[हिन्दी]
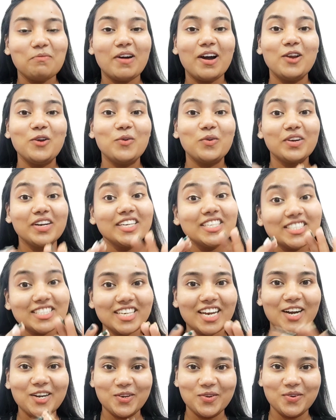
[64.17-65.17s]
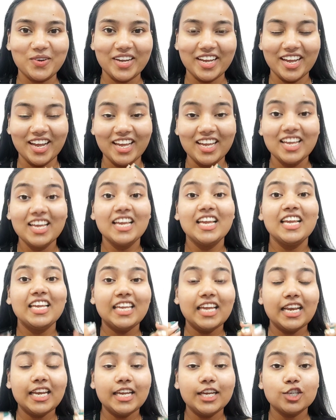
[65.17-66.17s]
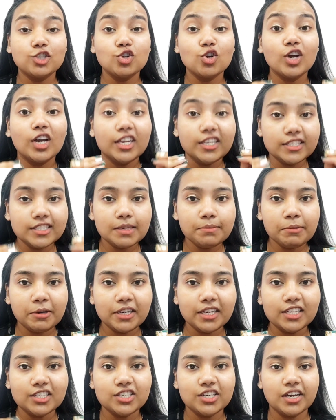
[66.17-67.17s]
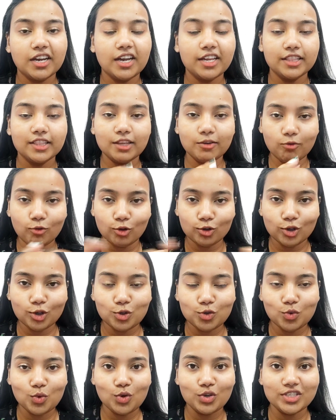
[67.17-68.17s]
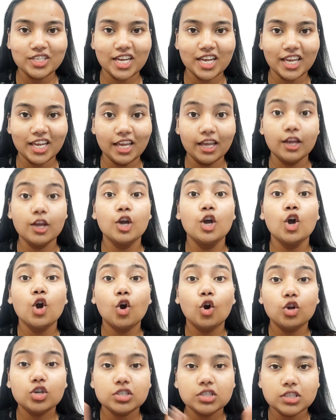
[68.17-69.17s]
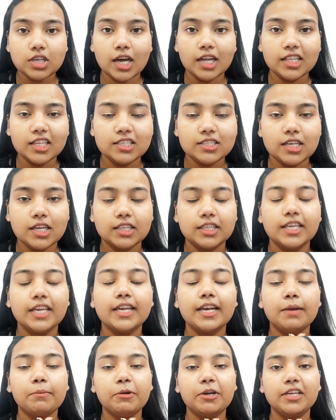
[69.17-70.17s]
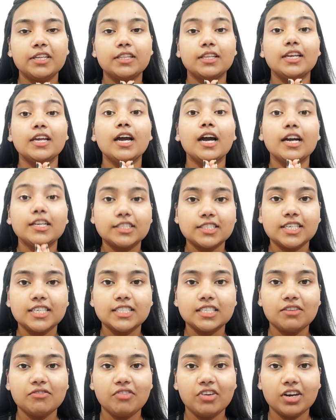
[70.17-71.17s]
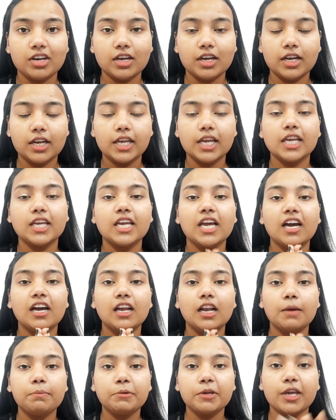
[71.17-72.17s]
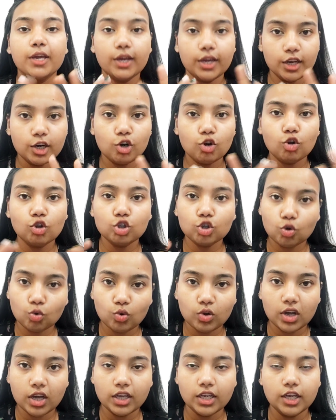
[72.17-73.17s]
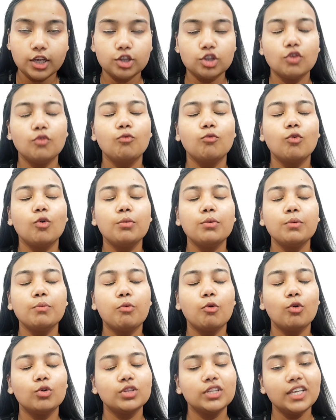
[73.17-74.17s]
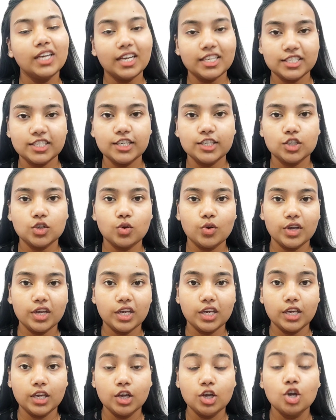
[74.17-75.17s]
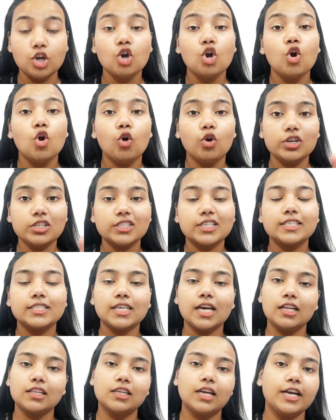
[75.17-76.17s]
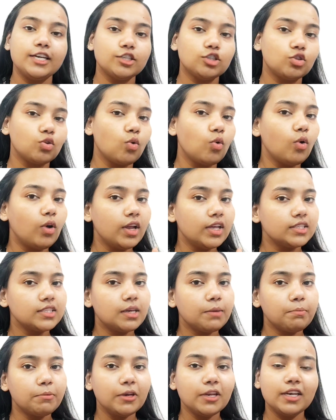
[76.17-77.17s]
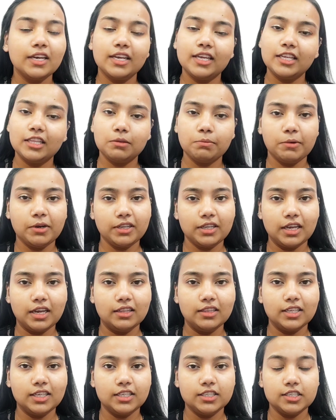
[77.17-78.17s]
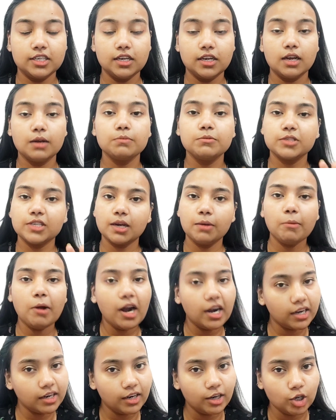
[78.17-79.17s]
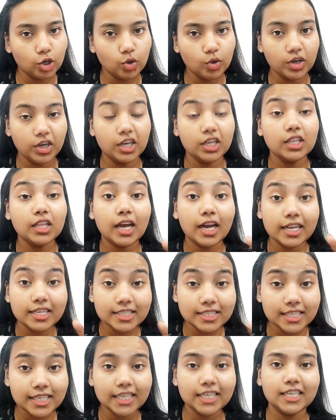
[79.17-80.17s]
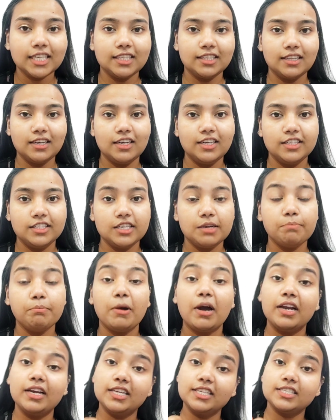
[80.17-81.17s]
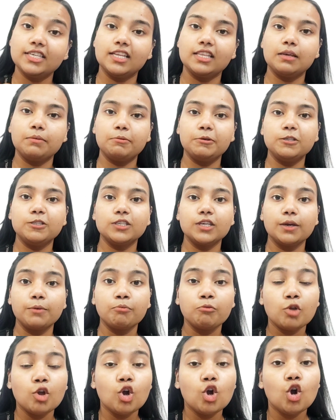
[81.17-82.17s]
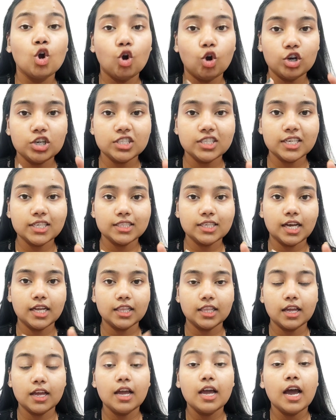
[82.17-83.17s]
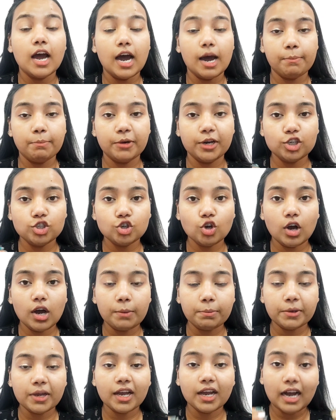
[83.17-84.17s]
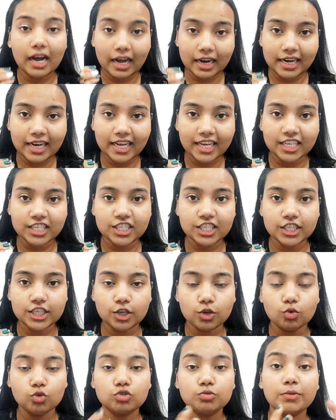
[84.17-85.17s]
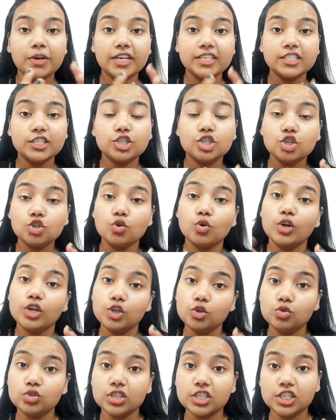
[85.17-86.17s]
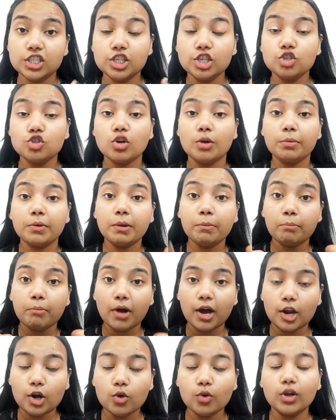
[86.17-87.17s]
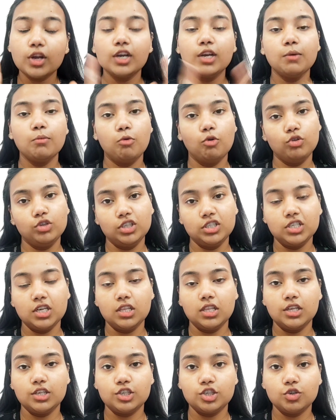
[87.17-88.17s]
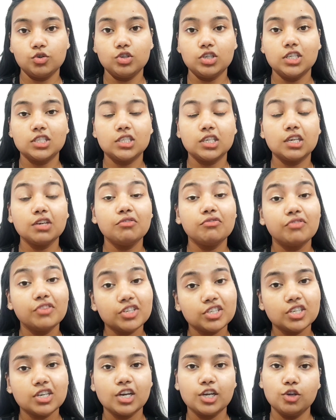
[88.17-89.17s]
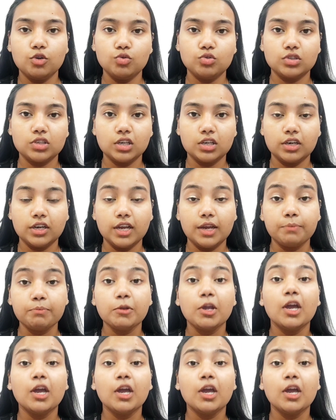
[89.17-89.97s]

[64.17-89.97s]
बाल उगना स्टार्ट हो गए हैं यानी कि जो गंजेपन की शिकायत थी वो तो दूर हो जाएगी और साथ ही साथ ये रेमेडी इतने अच्छे से वर्क करेगी कि अगर आपकी हेयर ग्रोथ रुक गई है तो वो भी बहुत ही अच्छे से होएगी और इसके साथ गाइस थोड़ा सा अपनी नींद पर ध्यान दीजिए कम से कम आठ घंटों की नींद अच्छी नींद लीजिए पानी ज़्यादा पीजिए और इसके साथ अपने जो आपके खाने की चीज़ें उसमें ऐसी चीज़ों का यूज़ कीजिए जो आपके बालों के लिए बहुत ही ज़्यादा अच्छी हों जैसे कि फ़िश का यूज़ करिए